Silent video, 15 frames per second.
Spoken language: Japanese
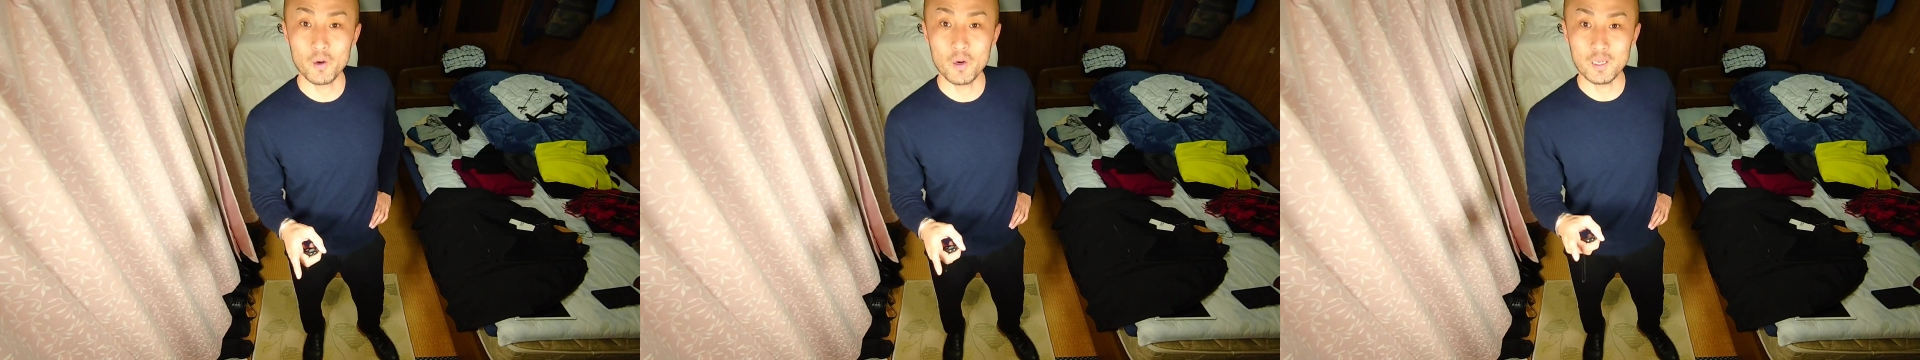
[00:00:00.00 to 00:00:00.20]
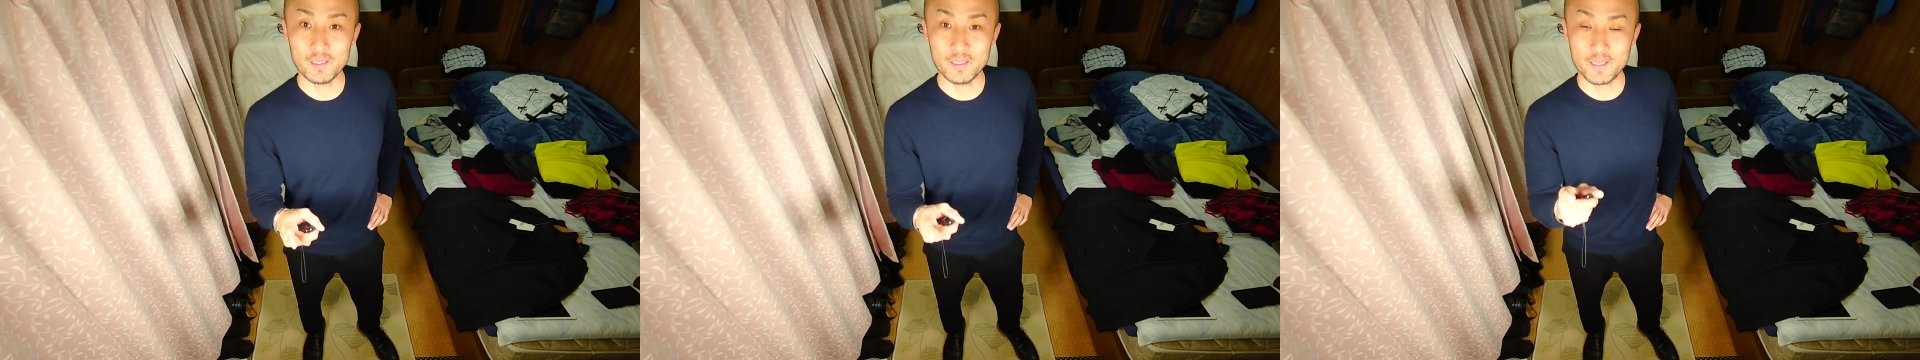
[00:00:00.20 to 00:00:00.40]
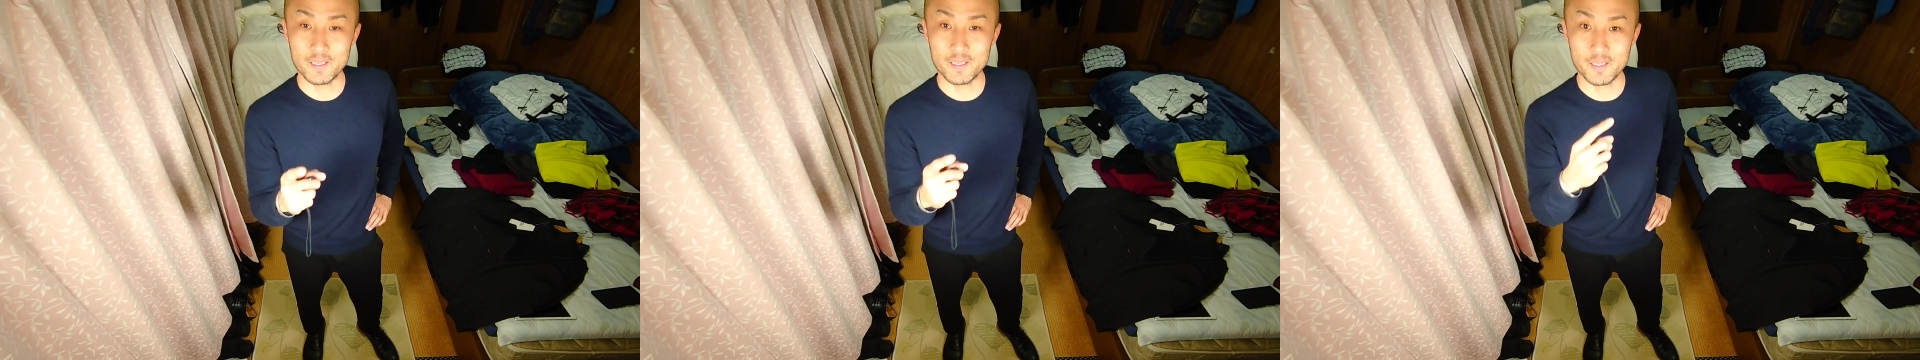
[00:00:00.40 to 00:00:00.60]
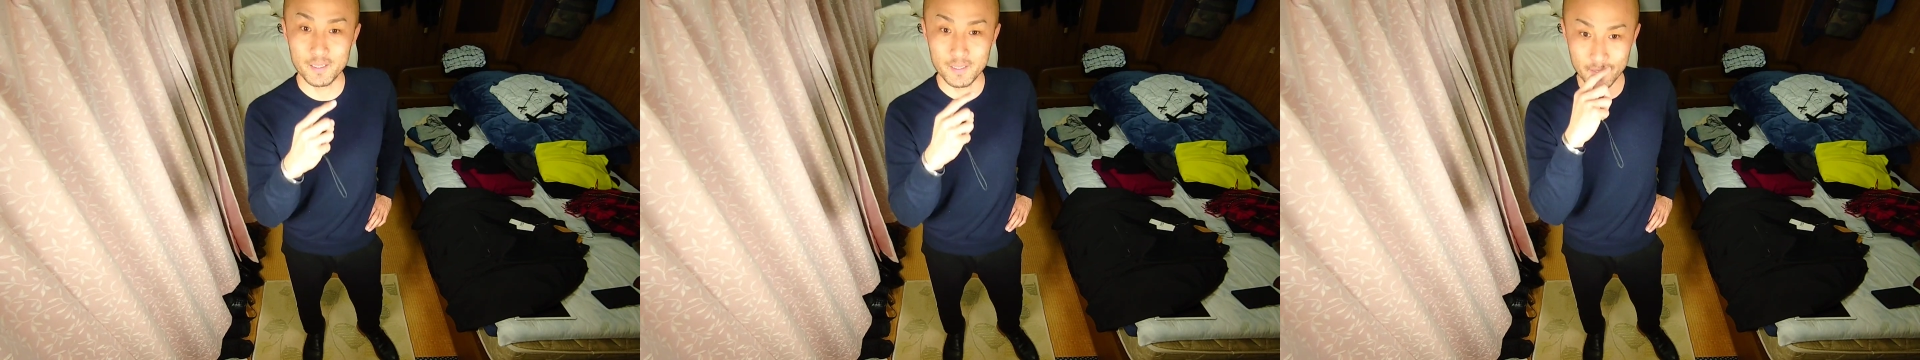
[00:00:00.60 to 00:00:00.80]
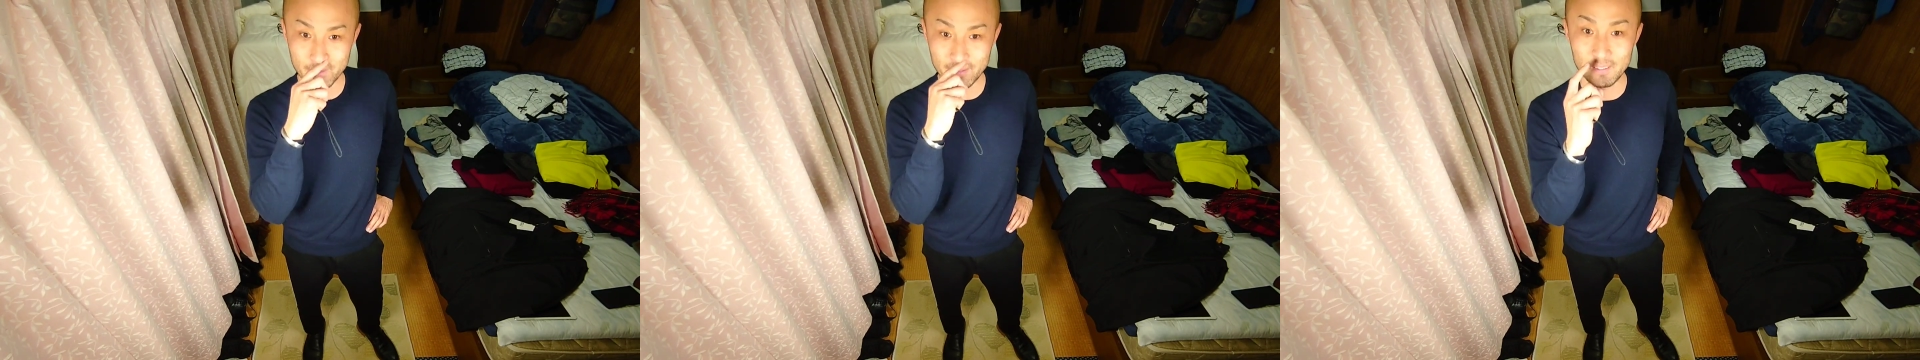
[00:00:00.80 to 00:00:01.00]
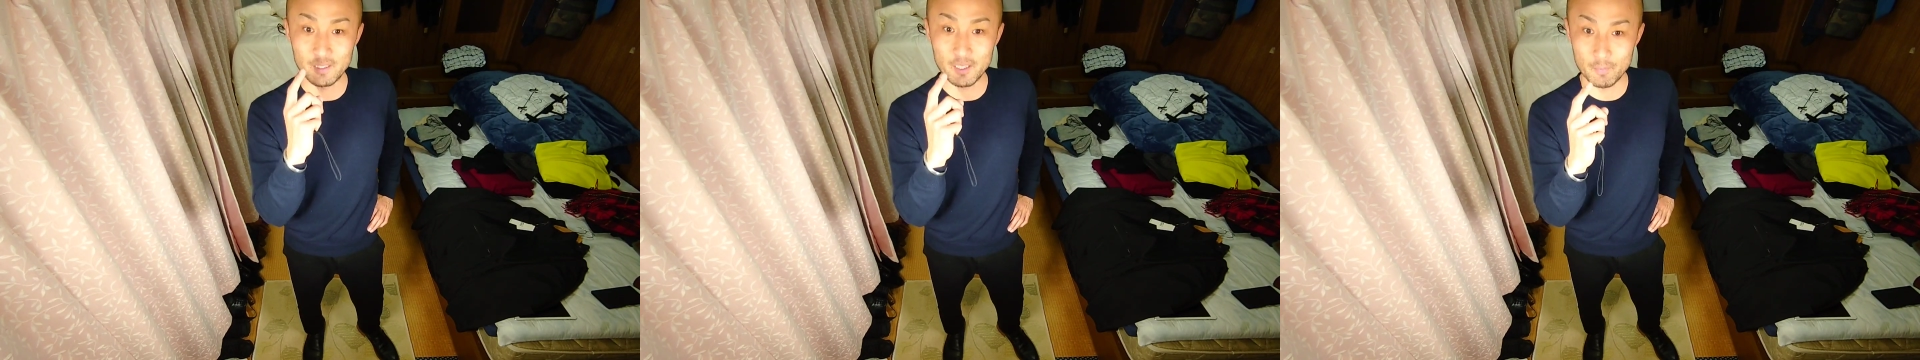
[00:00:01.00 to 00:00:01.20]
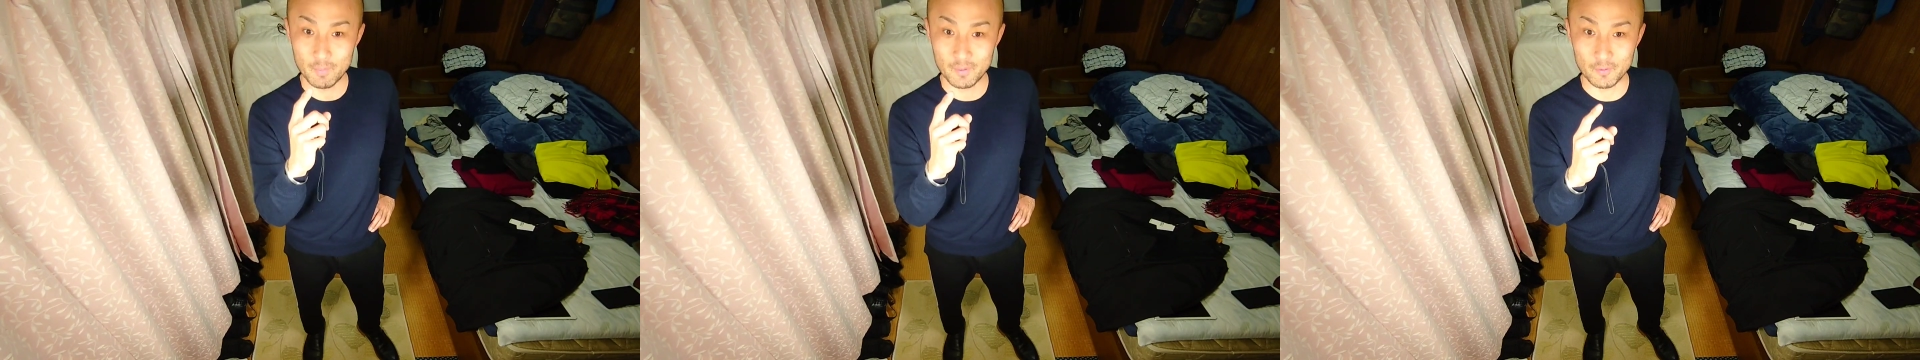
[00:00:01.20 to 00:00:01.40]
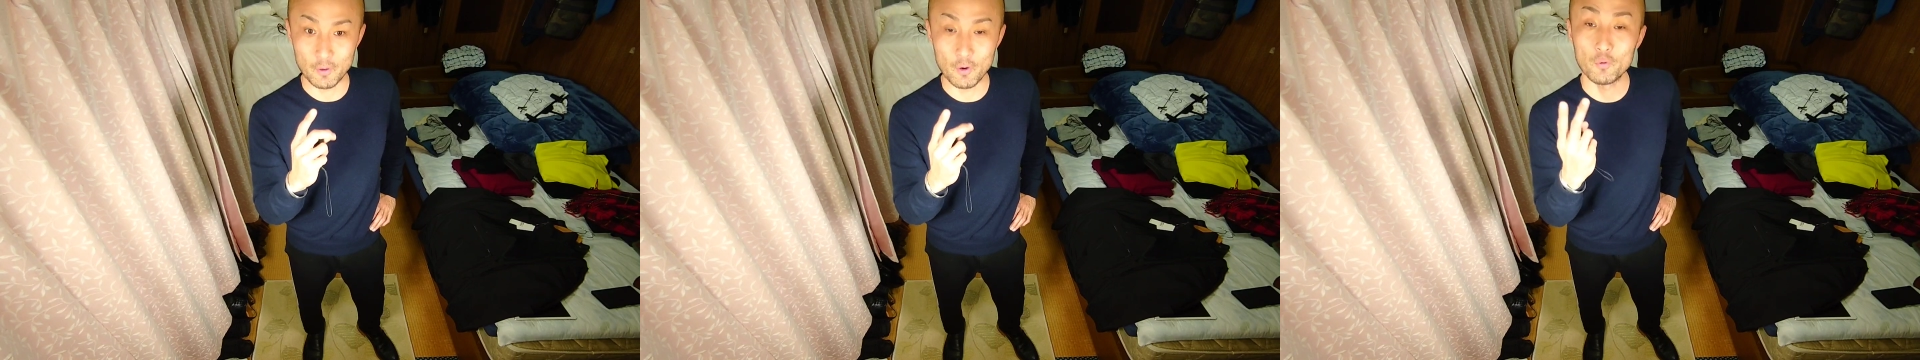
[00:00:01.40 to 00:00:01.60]
は、えー、出て
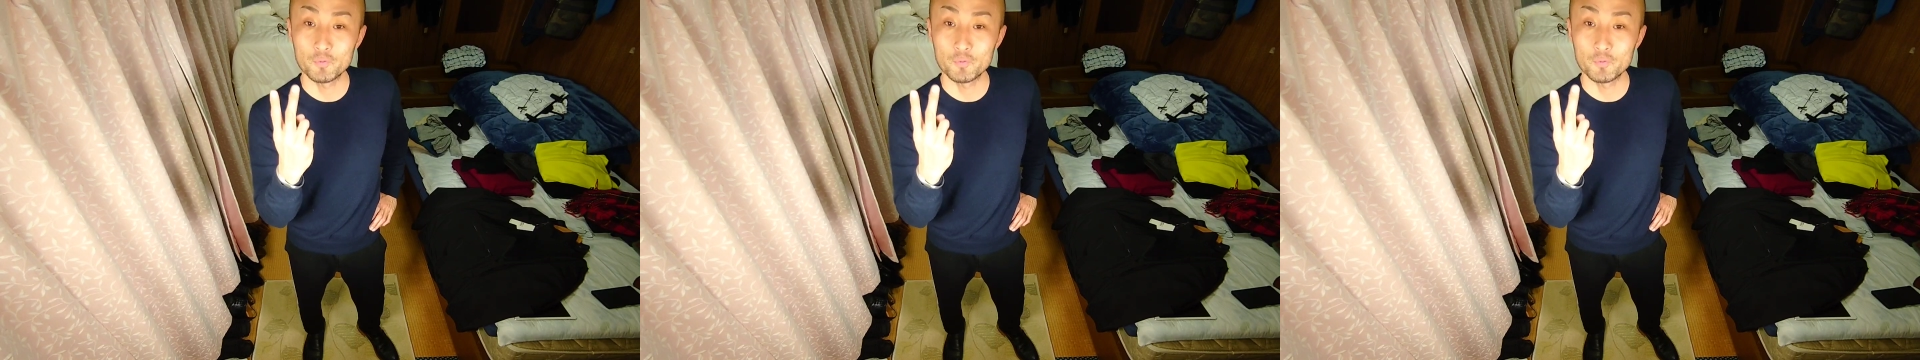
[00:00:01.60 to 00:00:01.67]
います。